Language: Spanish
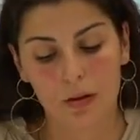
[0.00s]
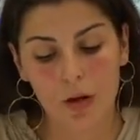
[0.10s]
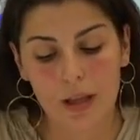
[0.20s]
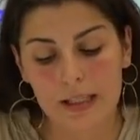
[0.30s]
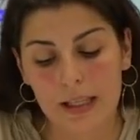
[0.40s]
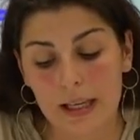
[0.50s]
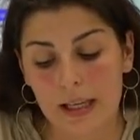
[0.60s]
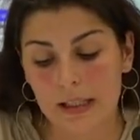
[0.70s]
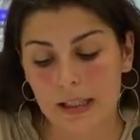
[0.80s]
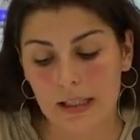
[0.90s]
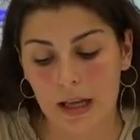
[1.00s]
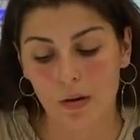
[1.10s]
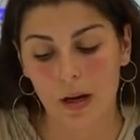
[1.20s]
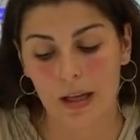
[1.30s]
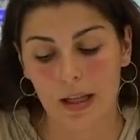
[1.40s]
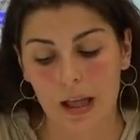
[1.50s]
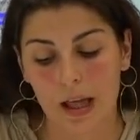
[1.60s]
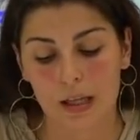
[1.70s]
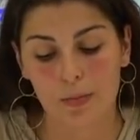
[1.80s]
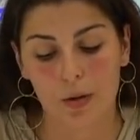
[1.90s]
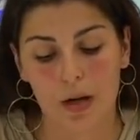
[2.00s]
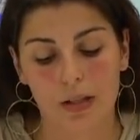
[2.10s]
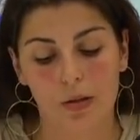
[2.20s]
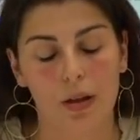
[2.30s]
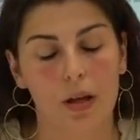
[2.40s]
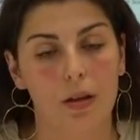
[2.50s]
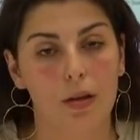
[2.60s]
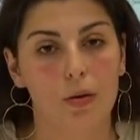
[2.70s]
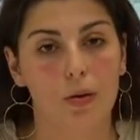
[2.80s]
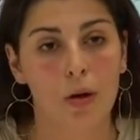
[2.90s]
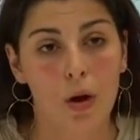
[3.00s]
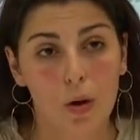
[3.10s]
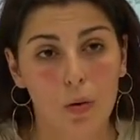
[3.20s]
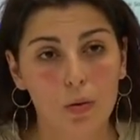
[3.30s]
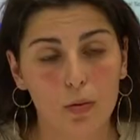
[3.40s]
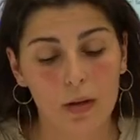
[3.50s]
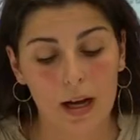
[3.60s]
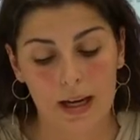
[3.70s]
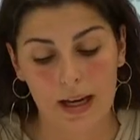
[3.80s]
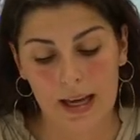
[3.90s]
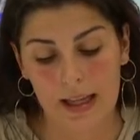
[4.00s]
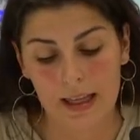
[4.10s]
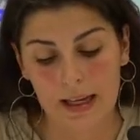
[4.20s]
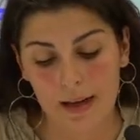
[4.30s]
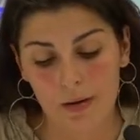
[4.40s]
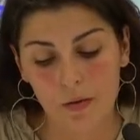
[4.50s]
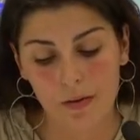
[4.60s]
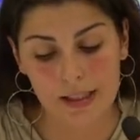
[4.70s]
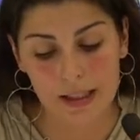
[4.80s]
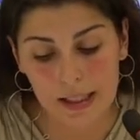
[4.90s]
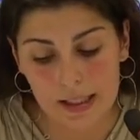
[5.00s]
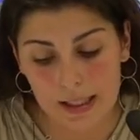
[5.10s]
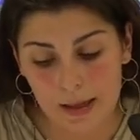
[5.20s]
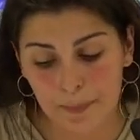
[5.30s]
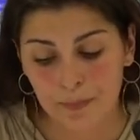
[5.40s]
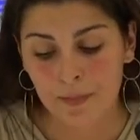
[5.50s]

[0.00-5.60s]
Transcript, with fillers: Todas ellas están organizadas por la Asociación Cultural Cineclub Fetiche